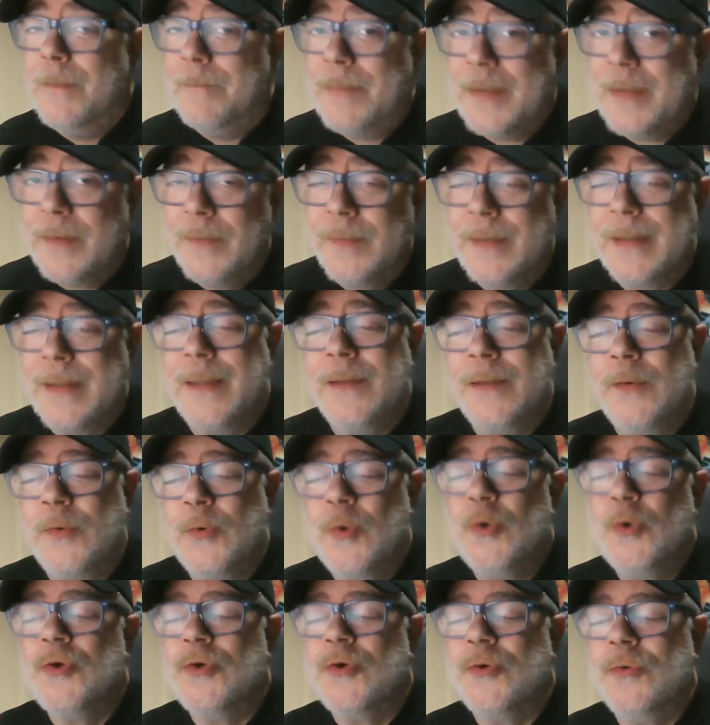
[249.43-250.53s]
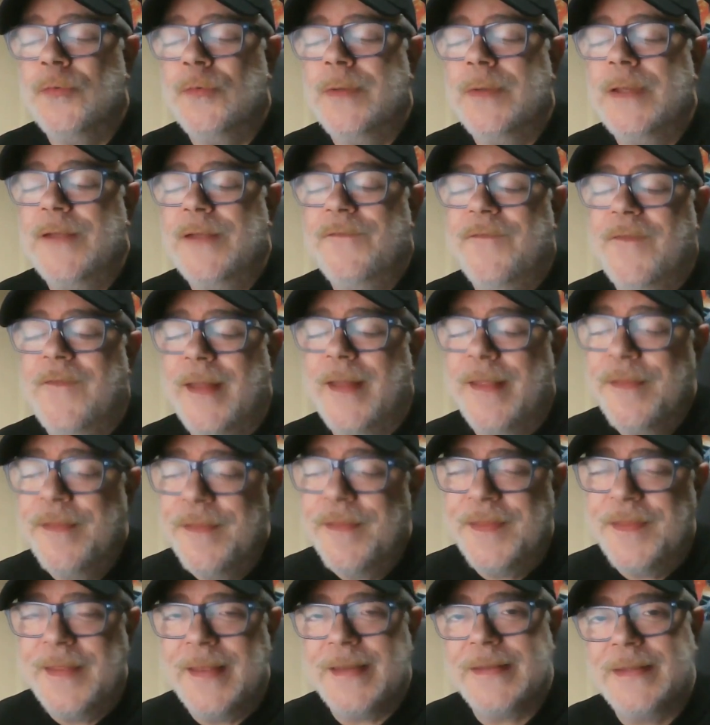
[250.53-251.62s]
pero que no son
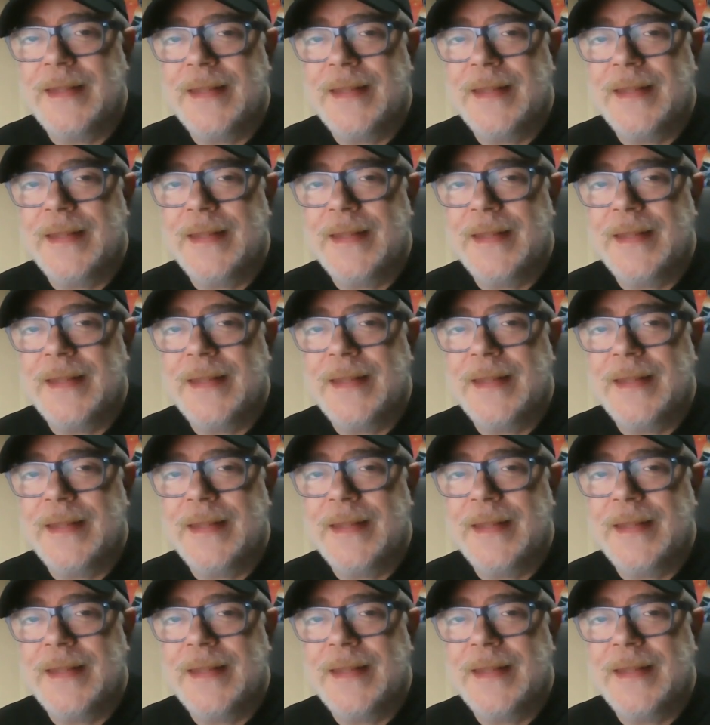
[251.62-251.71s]
diferencias